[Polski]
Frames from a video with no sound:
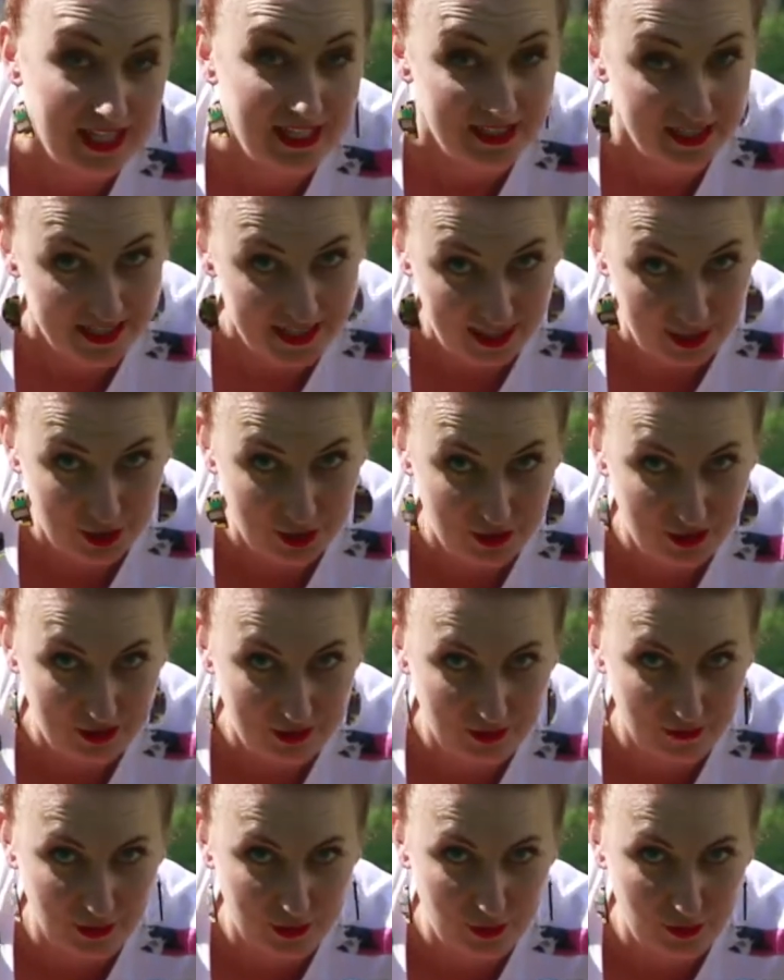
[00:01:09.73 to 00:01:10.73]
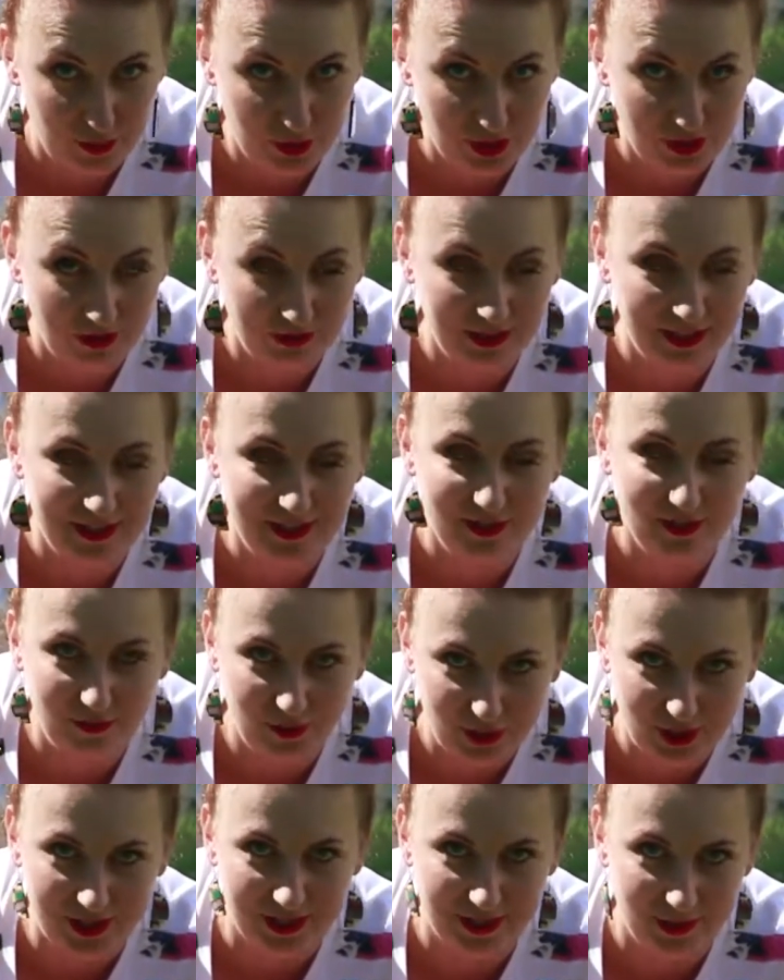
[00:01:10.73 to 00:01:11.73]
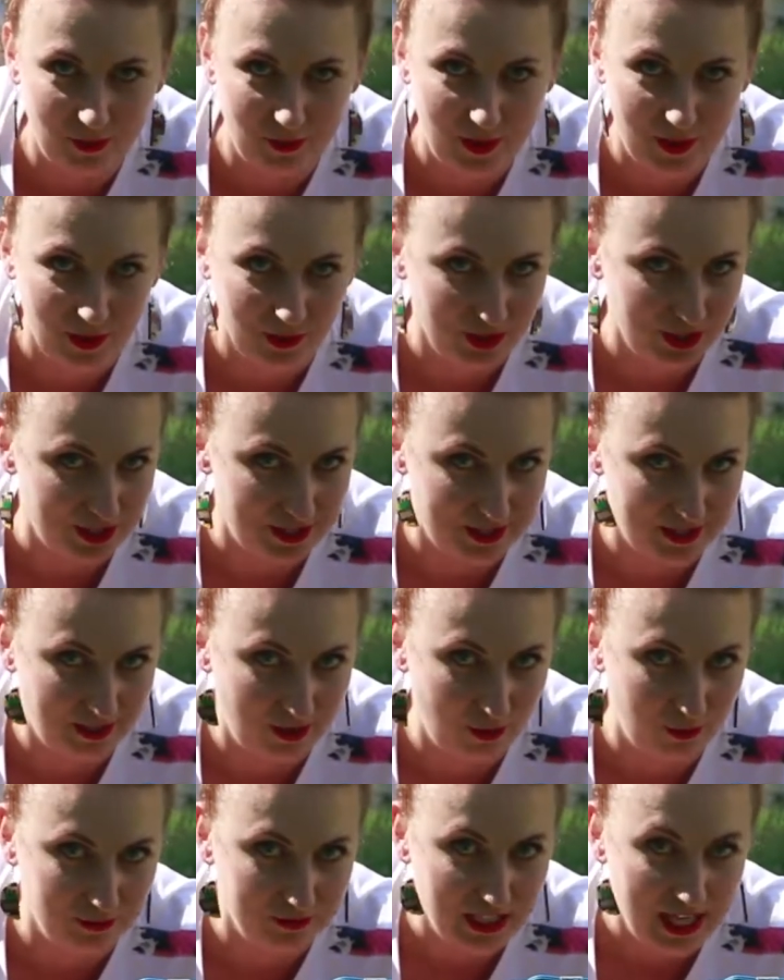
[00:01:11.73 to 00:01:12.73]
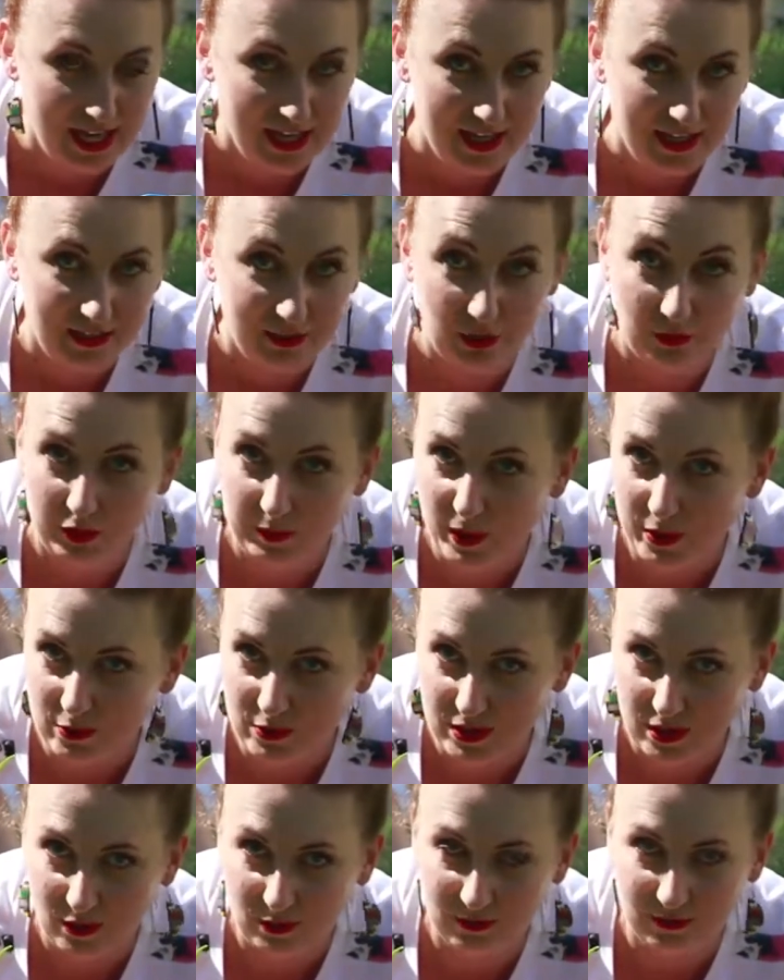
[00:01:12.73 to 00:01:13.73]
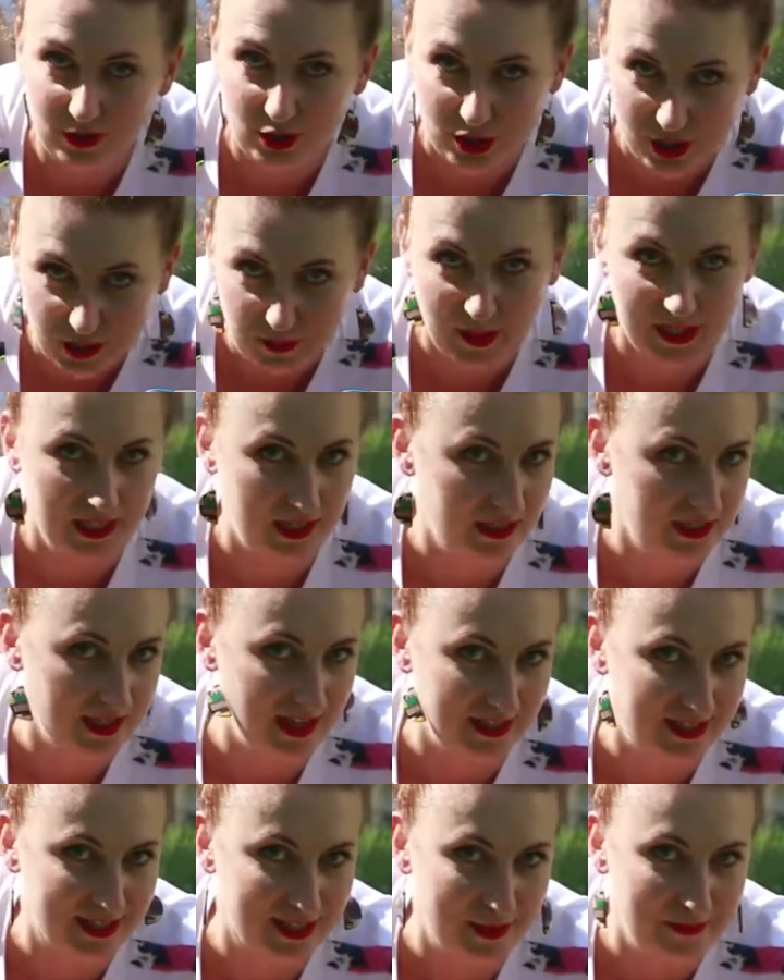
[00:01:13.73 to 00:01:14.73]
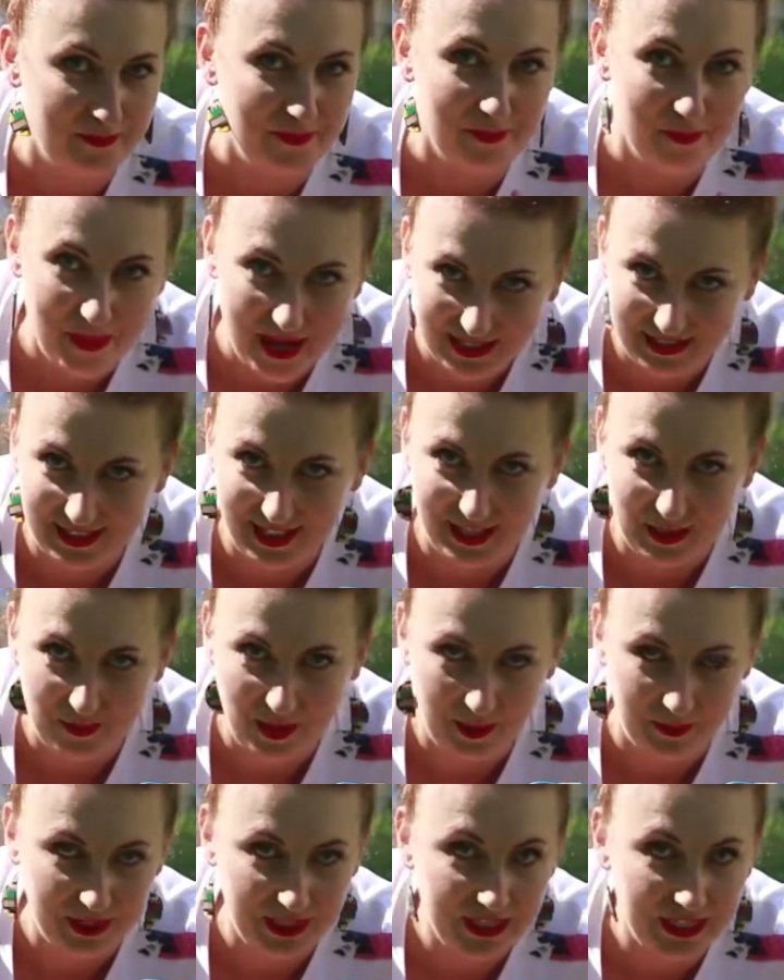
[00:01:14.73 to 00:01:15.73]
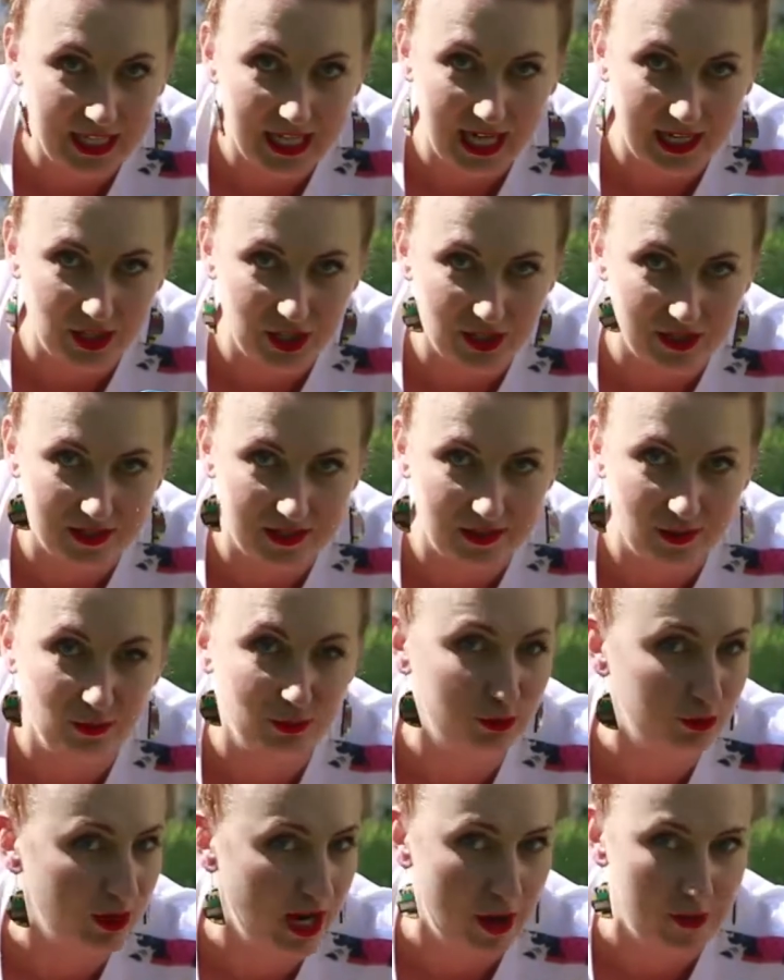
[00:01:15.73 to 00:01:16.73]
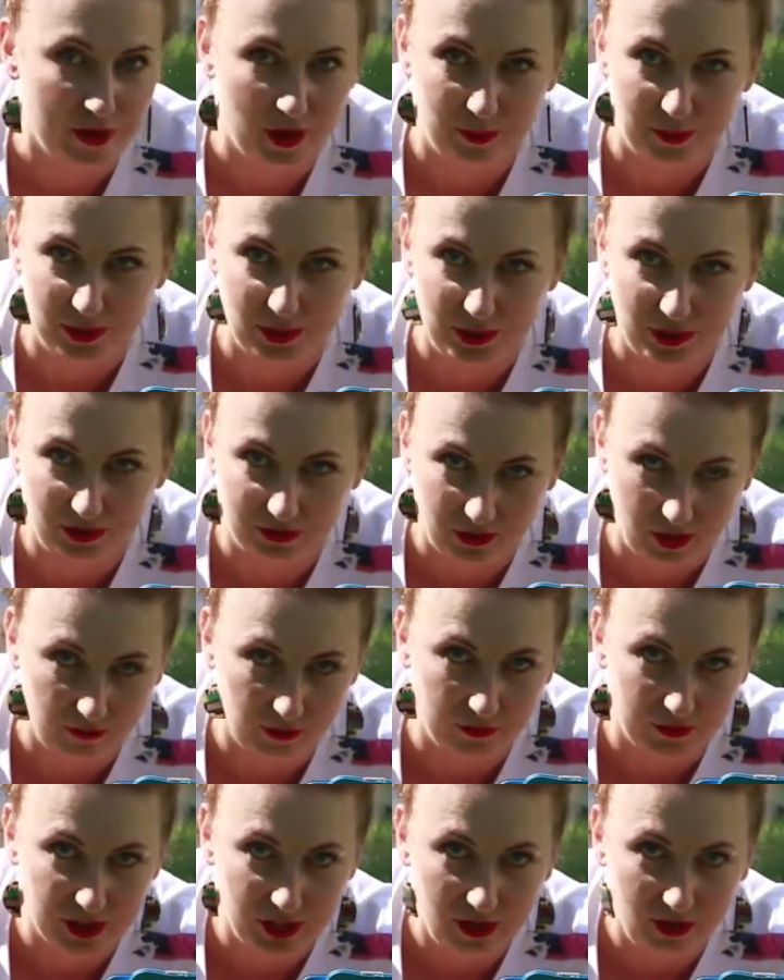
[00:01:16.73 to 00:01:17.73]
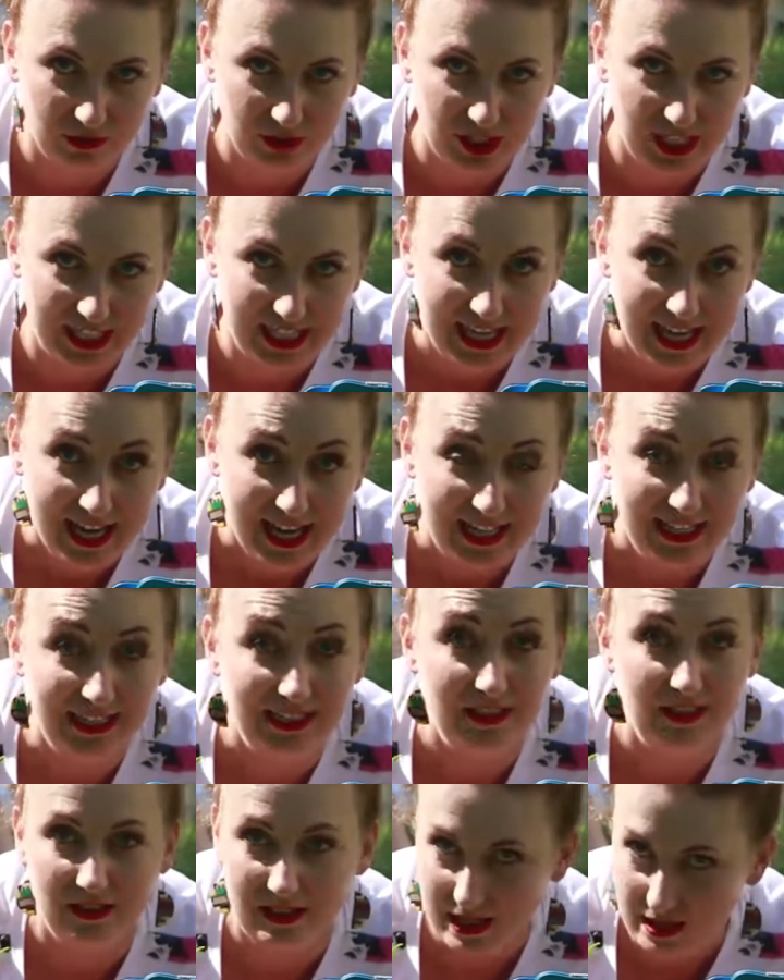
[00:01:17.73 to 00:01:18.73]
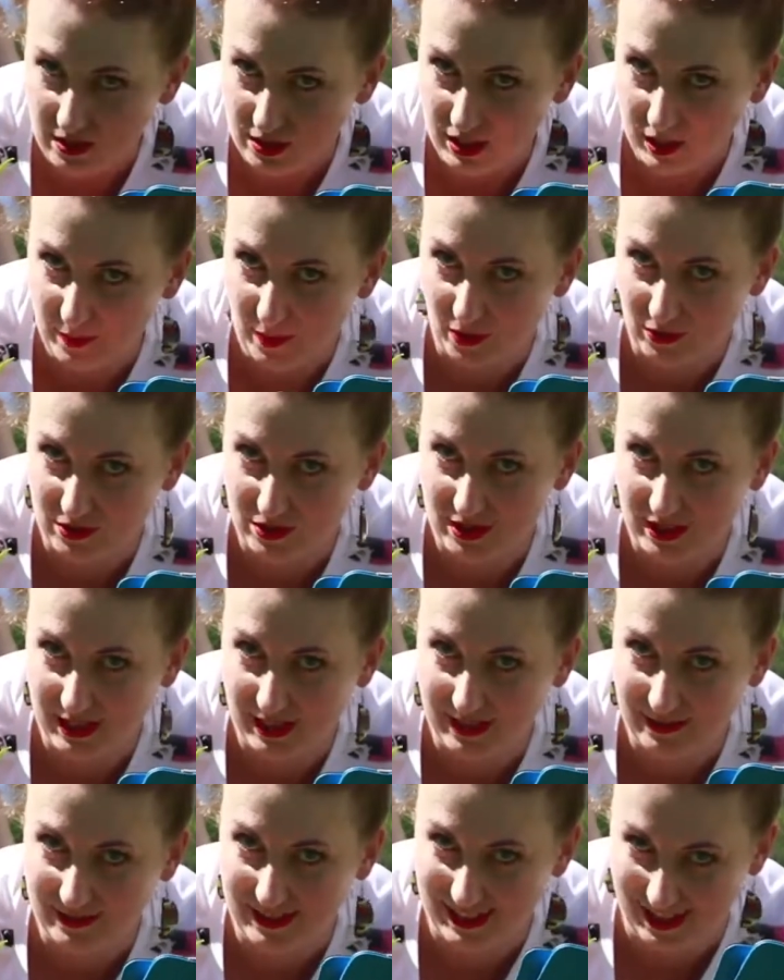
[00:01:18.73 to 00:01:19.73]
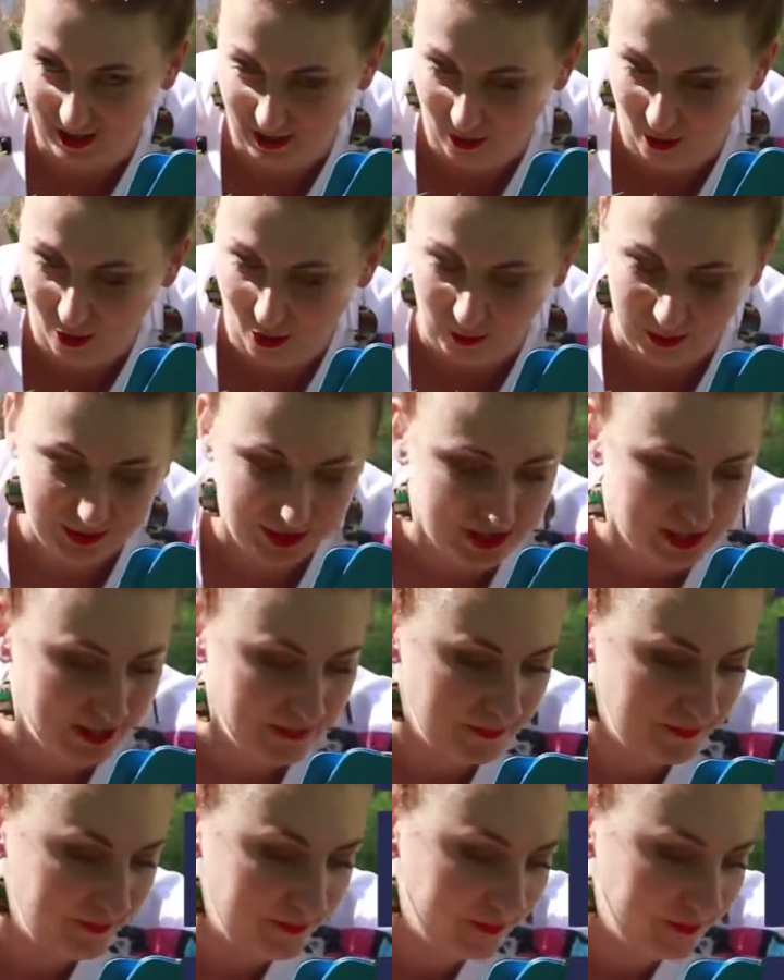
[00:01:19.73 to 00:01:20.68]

Zacznij swoją przygodę z nowoczesną polonistyką. Do wyboru są trzy specjalizacje: media i public relations, kultura Europy Środkowo-Wschodniej i język polski jako obcy.